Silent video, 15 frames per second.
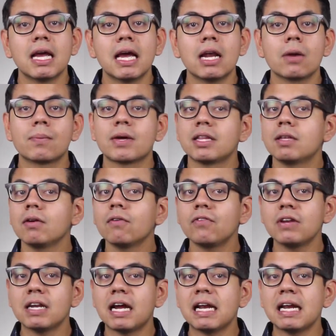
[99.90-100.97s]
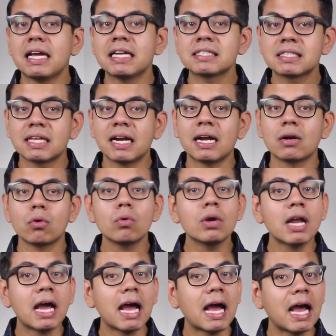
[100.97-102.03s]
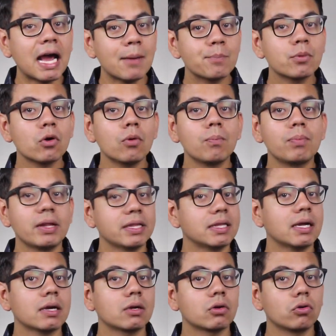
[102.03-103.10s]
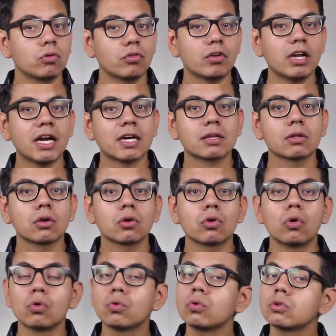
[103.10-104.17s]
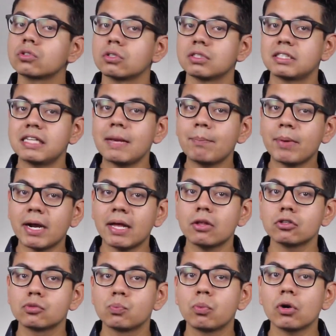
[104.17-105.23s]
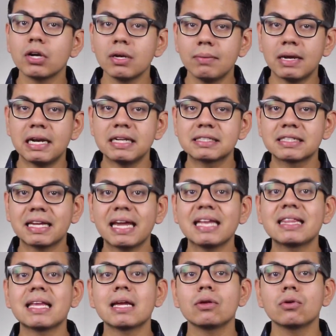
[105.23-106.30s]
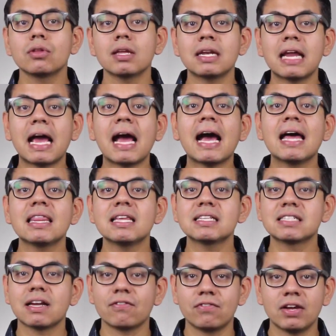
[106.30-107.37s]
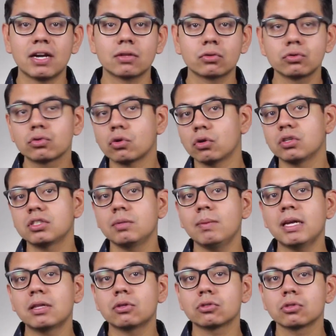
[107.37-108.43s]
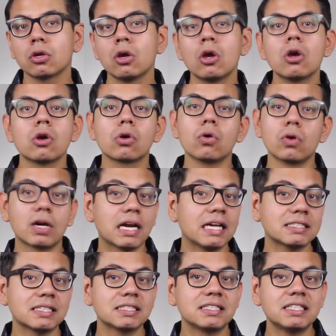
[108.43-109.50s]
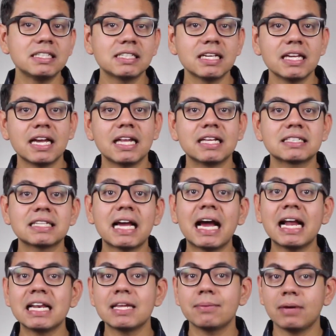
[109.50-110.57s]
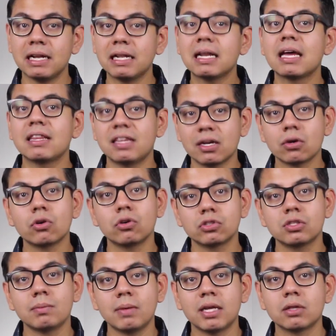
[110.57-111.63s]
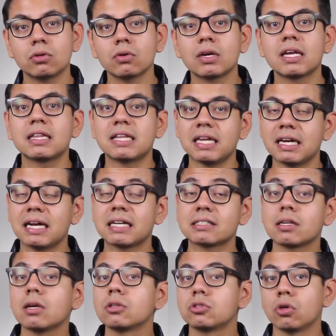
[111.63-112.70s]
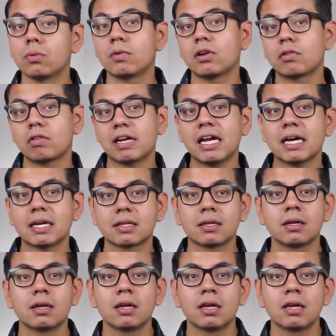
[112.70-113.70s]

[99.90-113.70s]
El objetivo final es crear una app completa con React, con cursos separados por niveles que te ayuden a desafiar tus conocimientos, con clases diseñadas al nivel de conocimiento que tengas sobre React.